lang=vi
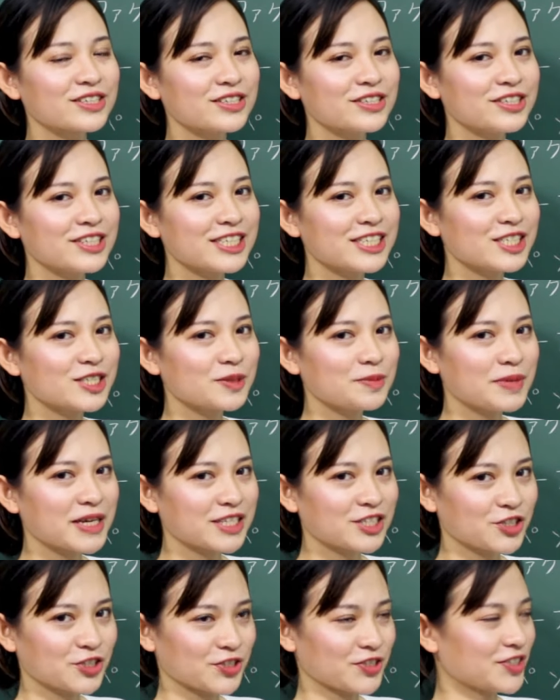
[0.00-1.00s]

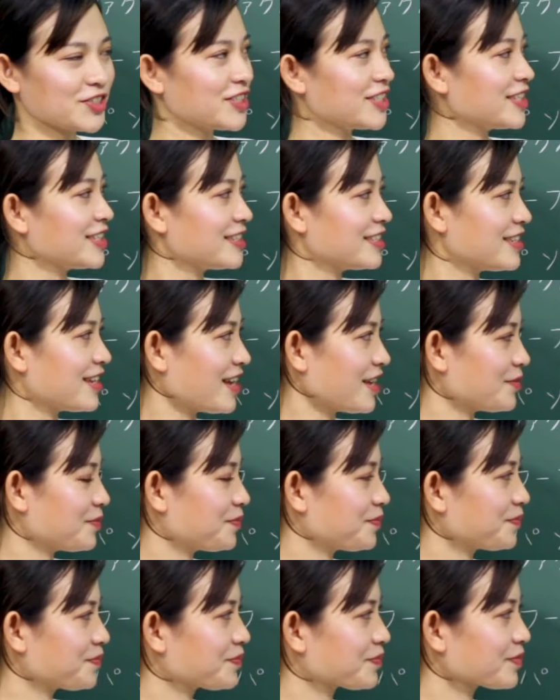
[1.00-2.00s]
Kurisumasu, chưa ạ?
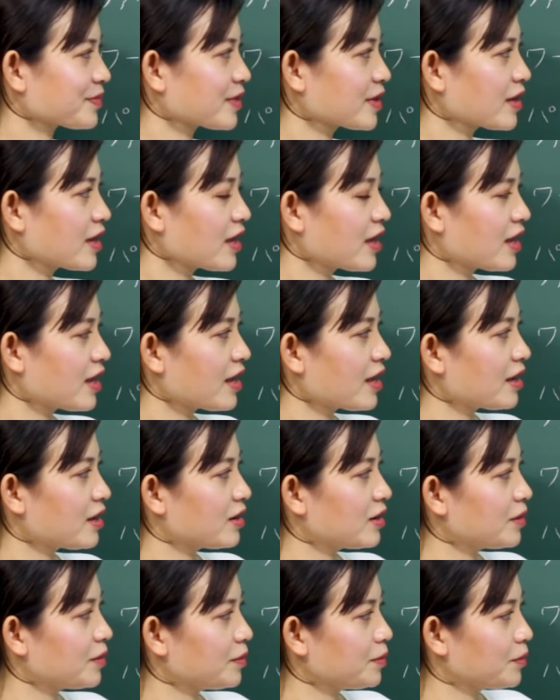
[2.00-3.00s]

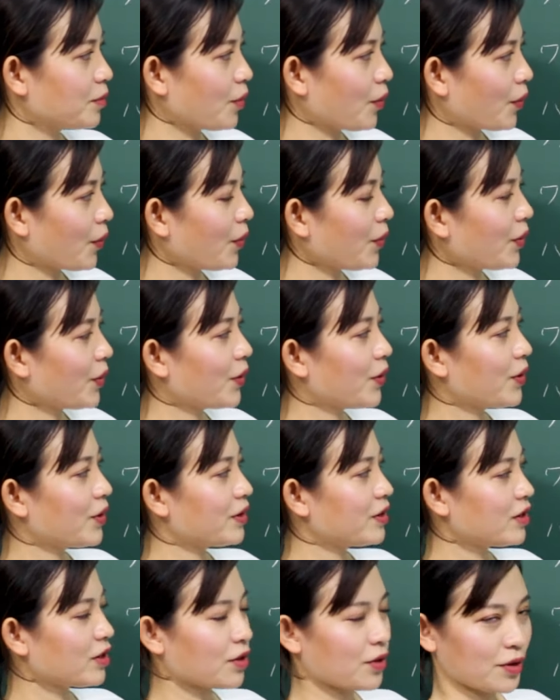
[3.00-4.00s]
Bố,
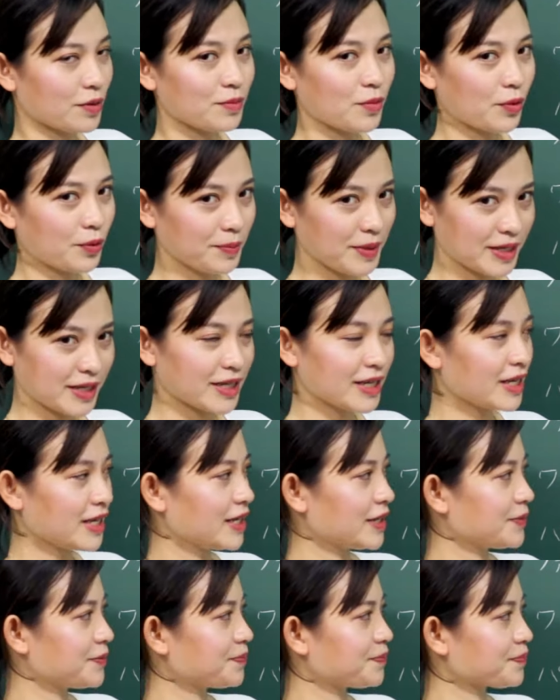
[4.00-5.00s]
gọi bố mình ấy.
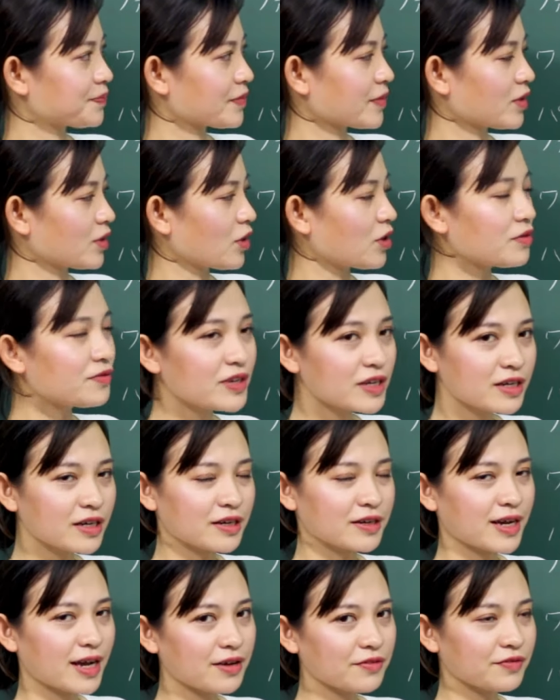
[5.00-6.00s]
Nói với
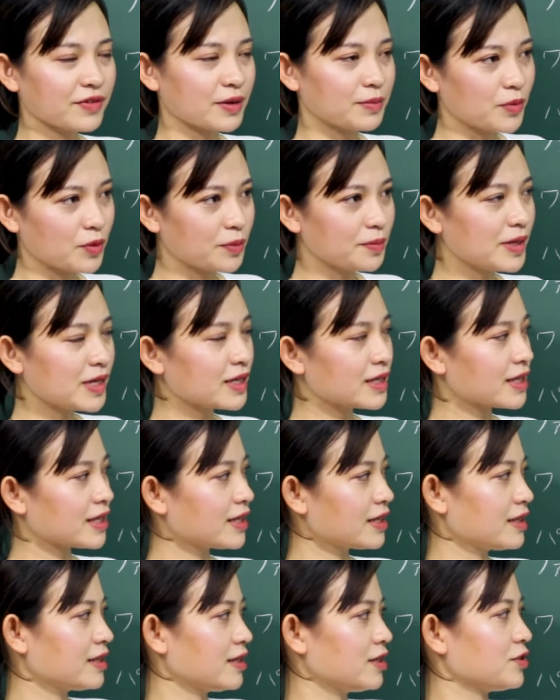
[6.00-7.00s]
người khác về bố mình
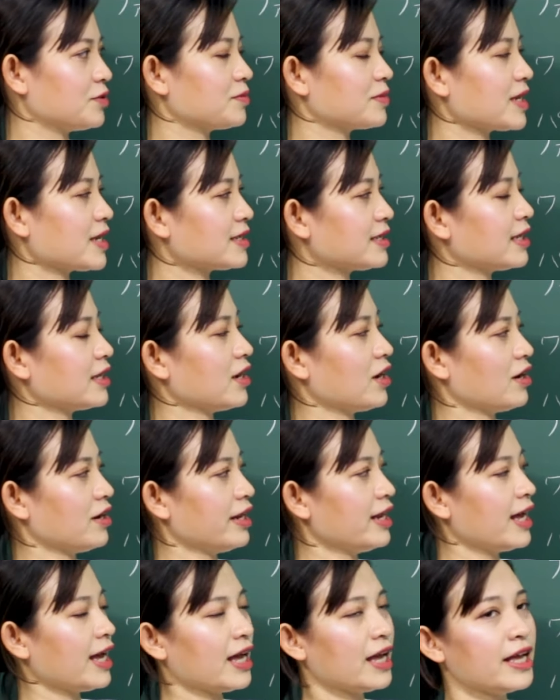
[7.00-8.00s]
thì chúng ta sẽ nói
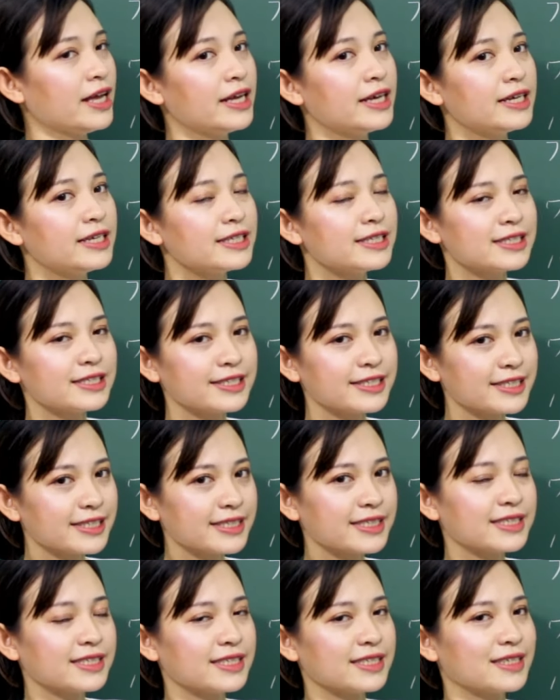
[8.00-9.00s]
là
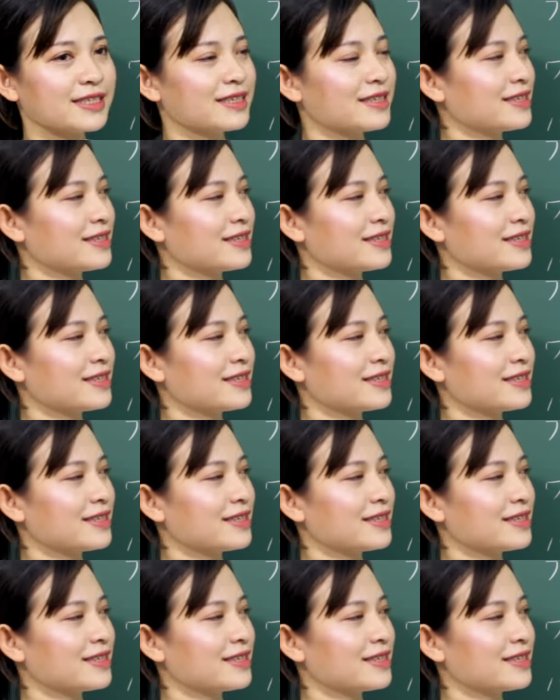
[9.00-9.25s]
chichi.